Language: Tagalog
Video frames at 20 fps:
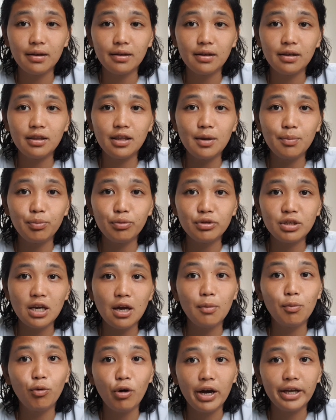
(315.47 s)
Hindi po
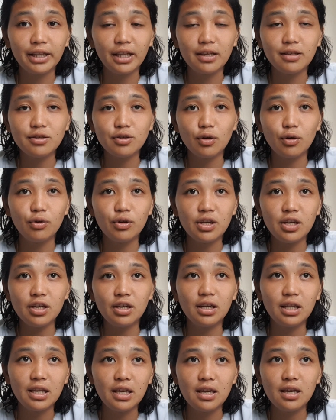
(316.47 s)
siya buwanan. So
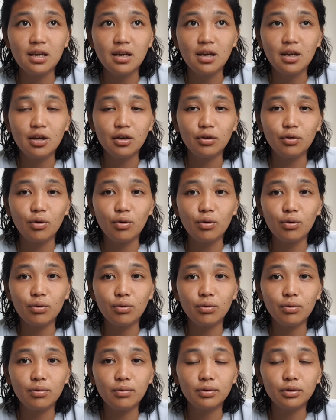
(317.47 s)
yearly, kung
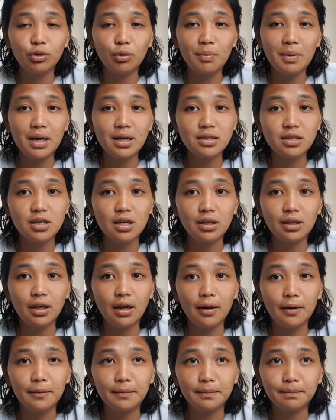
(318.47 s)
tumaas siya
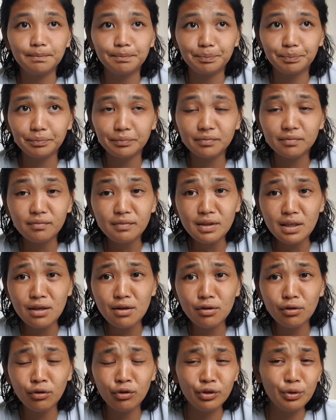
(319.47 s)
ng
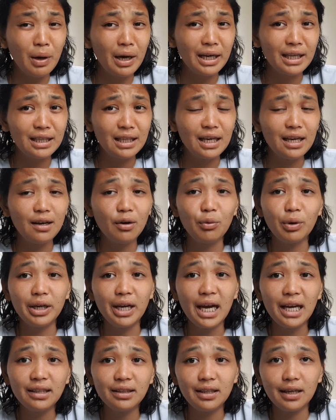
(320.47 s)
Kunwari na lang
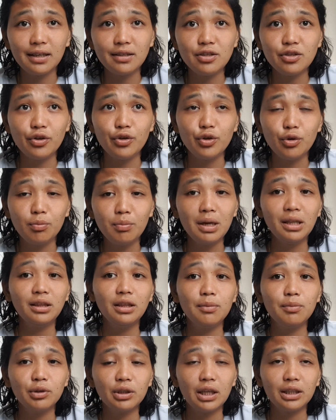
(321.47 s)
100. So, yung
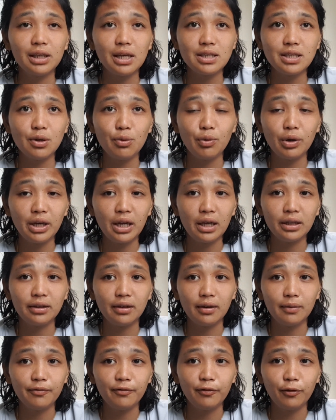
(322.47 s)
monthly mo tataas ng
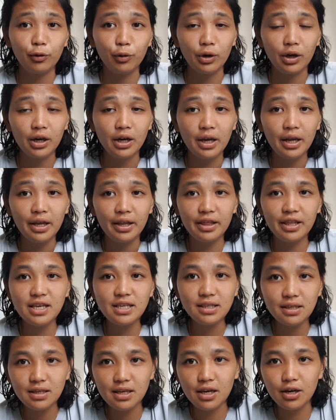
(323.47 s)
100 for
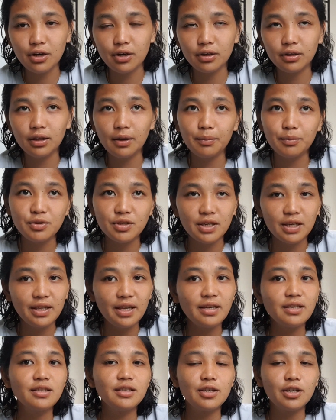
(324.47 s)
this year. Tapos, sa
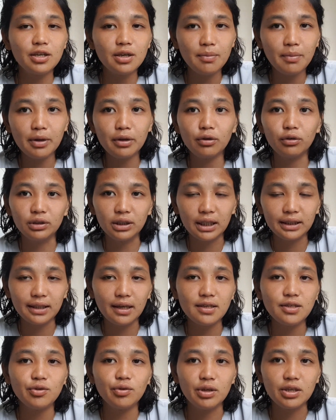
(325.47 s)
next year naman, kung
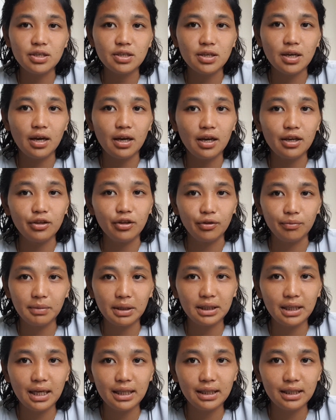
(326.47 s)
tataas ulit siya, ganun.
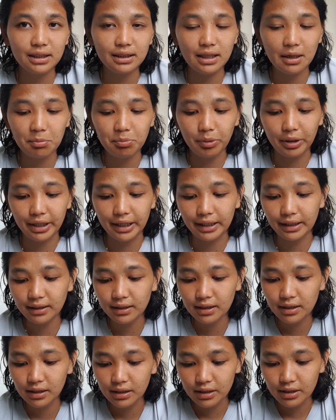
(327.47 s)
Magdadagdag pa rin.
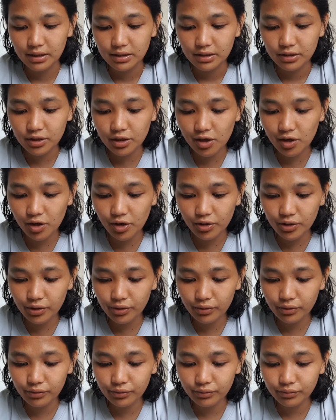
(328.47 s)
So, yung